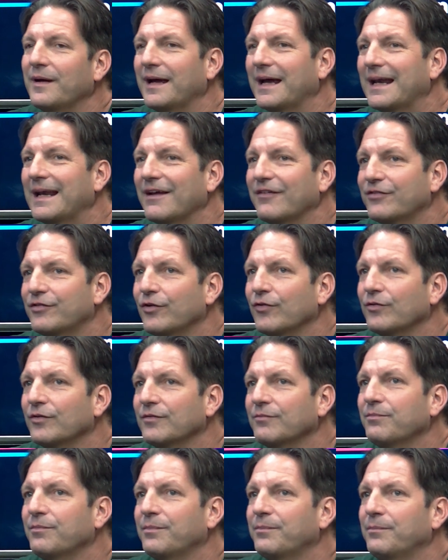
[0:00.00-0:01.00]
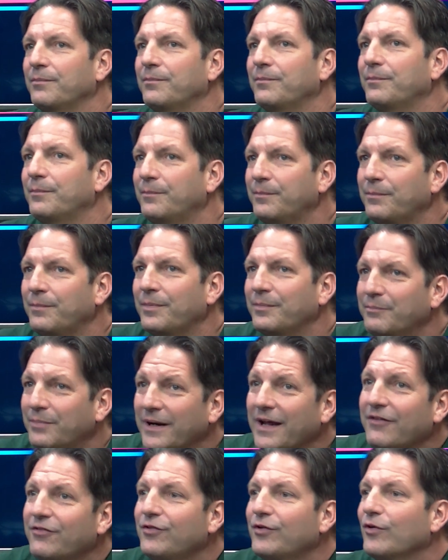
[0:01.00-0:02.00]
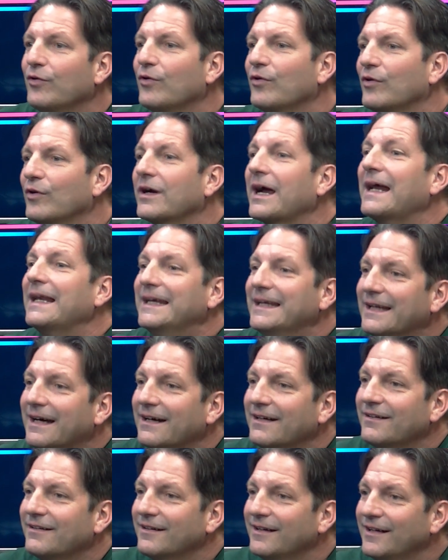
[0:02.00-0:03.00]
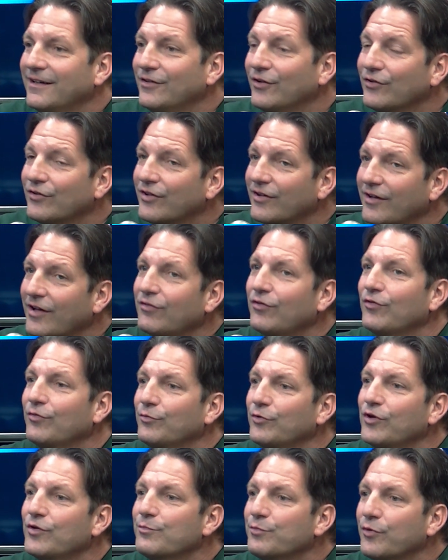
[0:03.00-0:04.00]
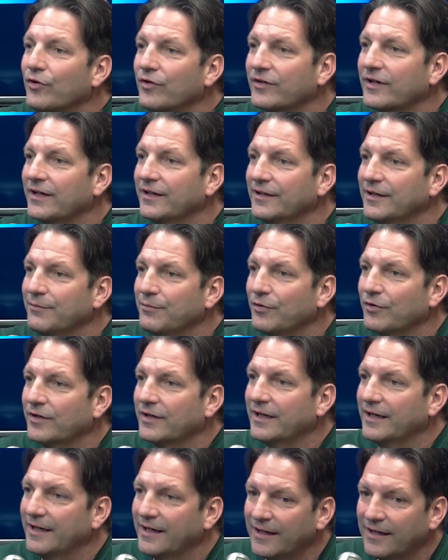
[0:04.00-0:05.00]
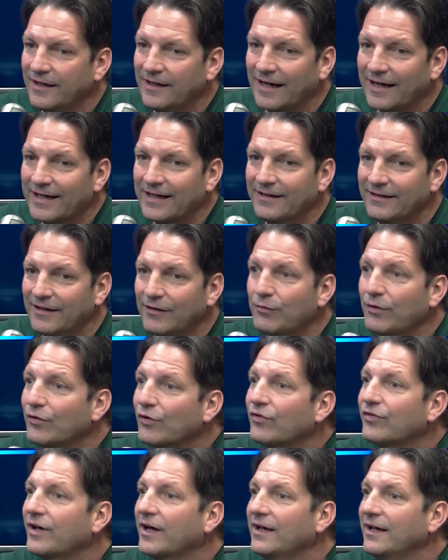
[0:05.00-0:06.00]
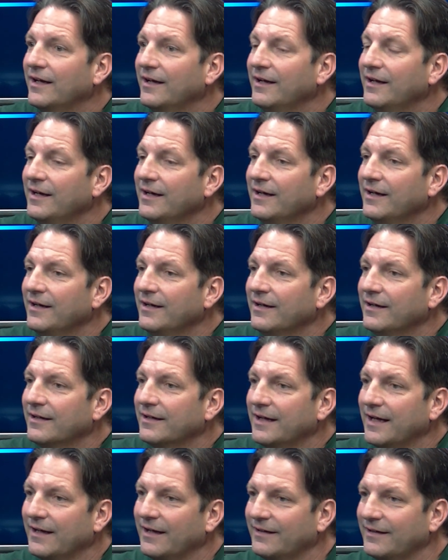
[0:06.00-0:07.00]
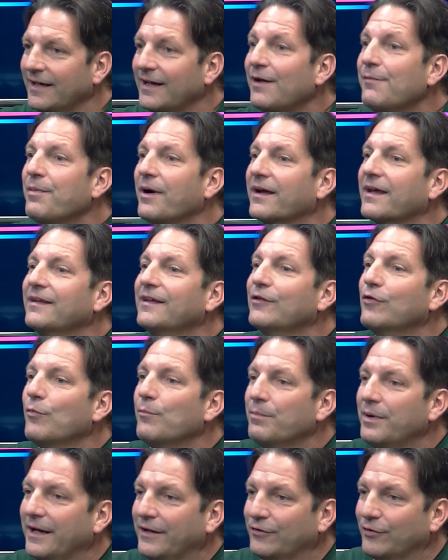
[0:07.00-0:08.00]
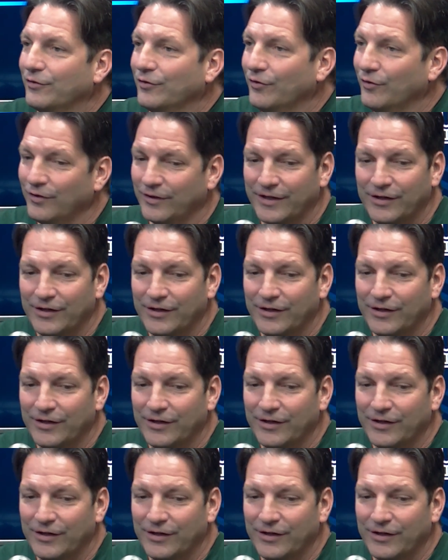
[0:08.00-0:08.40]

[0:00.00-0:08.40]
relación precio-calidad. Entonces eso es muy importante porque la gente cuando sale quiere tener el paquete completo, ¿no?